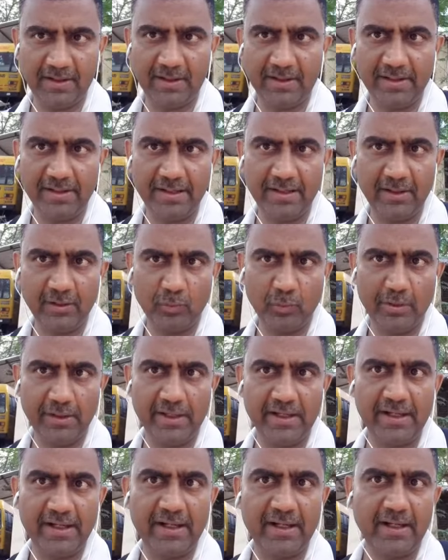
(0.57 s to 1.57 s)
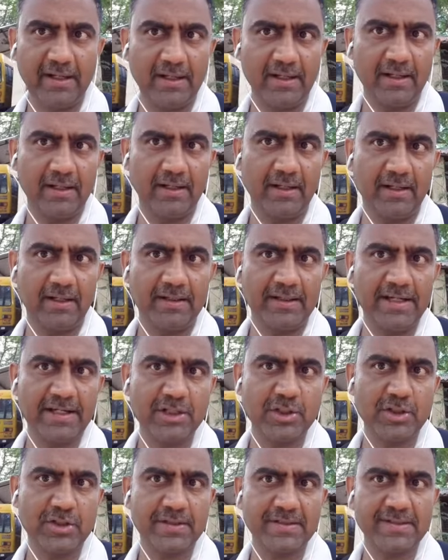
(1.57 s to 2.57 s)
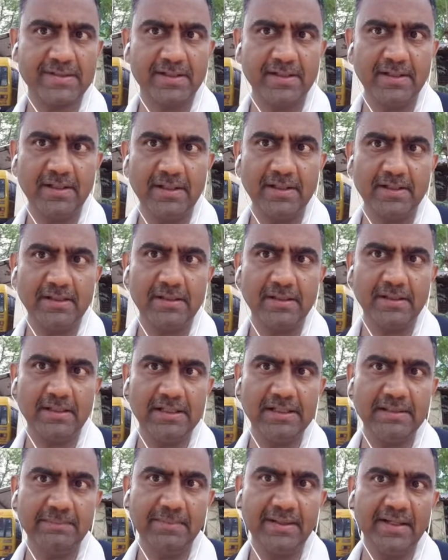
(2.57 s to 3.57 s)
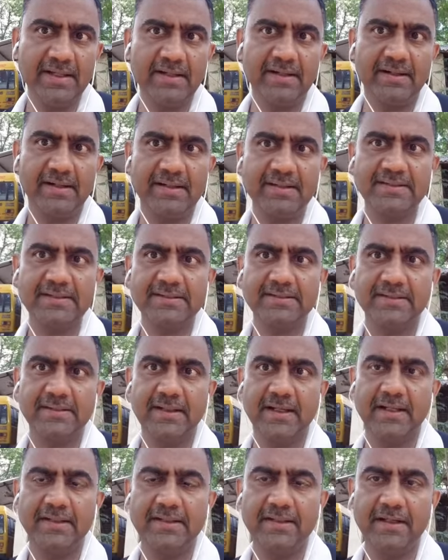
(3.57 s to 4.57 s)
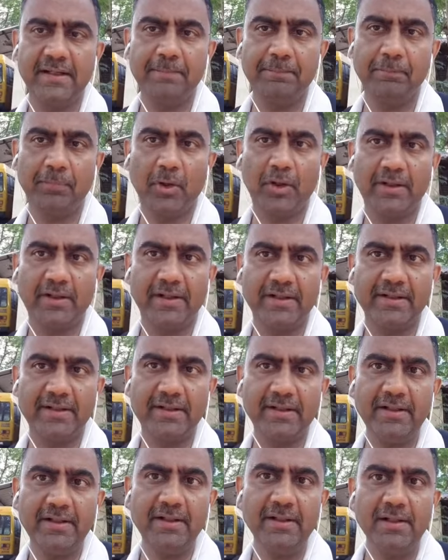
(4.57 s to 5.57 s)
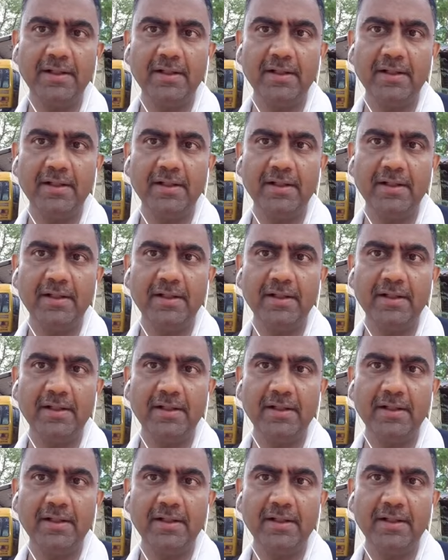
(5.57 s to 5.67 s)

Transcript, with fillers: அணியில் உள்ள டீச்சர்ஸ்க்கு இமெயில் அட்ரஸ் எதுக்கு இம்பார்ட்டண்ட்டு